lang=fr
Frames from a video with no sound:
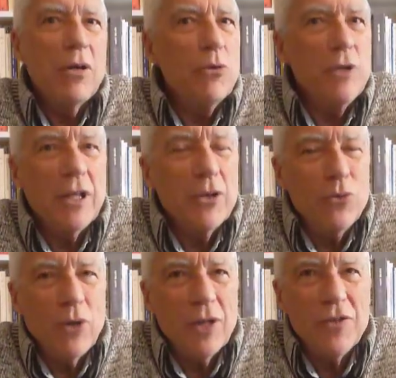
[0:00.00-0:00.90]
une
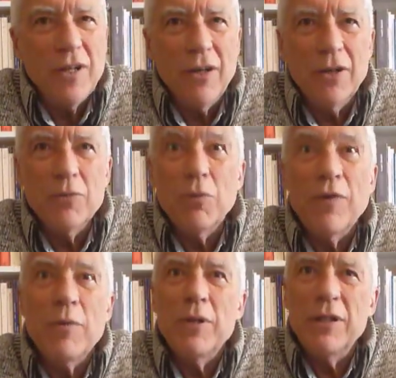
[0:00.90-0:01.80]
écriture excellente,
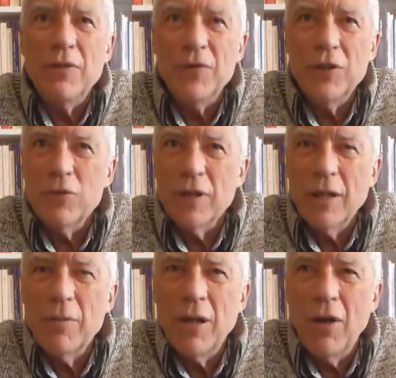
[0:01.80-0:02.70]
enfin magnifique, une
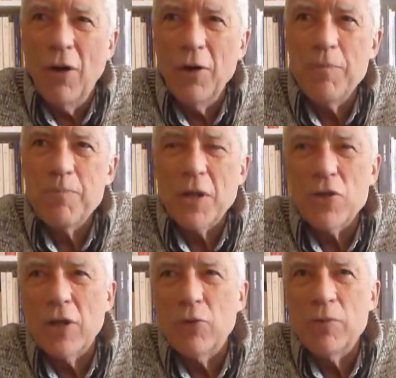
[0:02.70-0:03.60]
très belle langue.
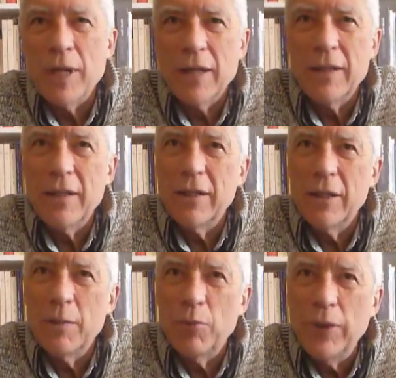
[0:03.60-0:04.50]
Jacques Louis était
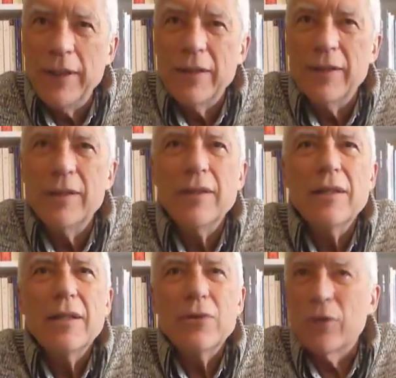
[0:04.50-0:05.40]
un poète,
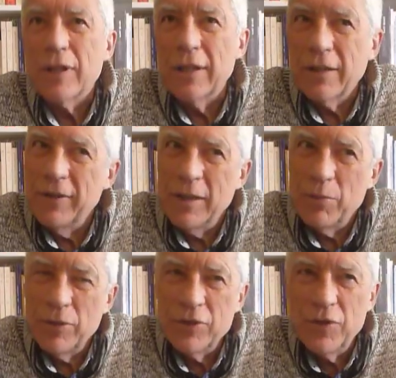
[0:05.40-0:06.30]
donc il écrivait de la
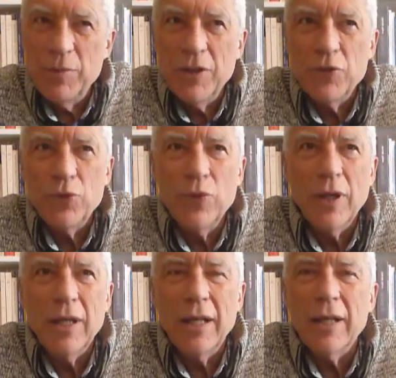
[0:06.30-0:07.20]
poésie bien sûr,
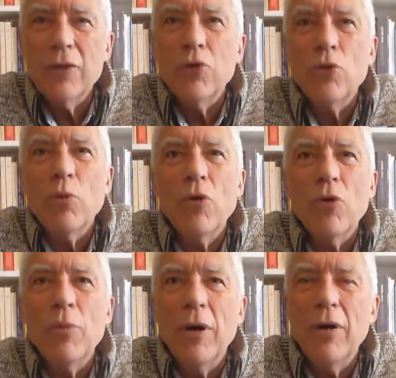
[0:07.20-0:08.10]
il a écrit de nombreux
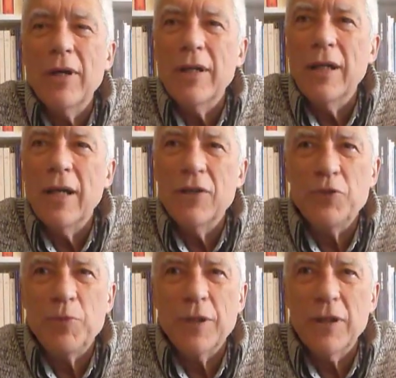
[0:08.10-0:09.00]
romans et il a
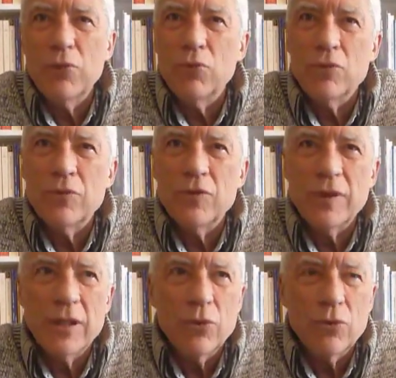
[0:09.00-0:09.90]
inspiré toute une
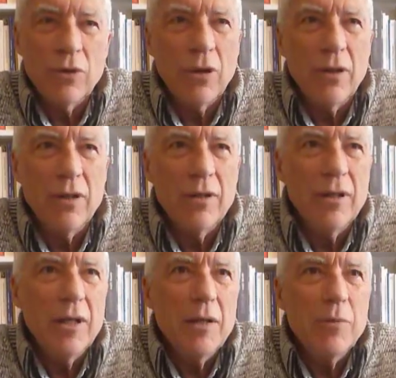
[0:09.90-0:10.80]
série de grands,
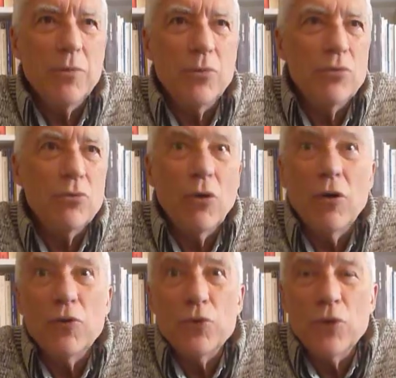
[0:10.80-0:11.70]
de,
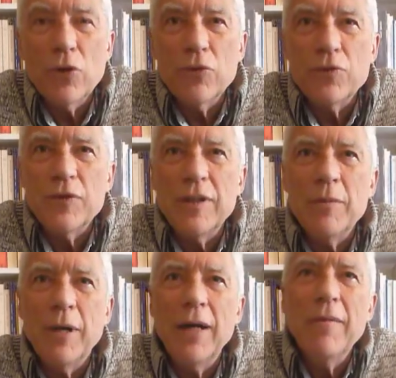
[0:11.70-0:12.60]
grands auteurs de
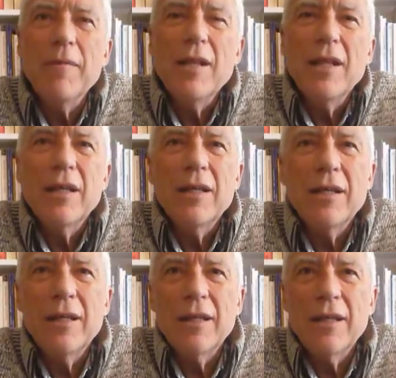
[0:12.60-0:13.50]
cinéma.
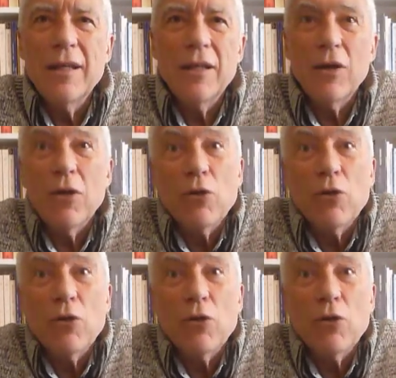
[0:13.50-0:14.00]
Et,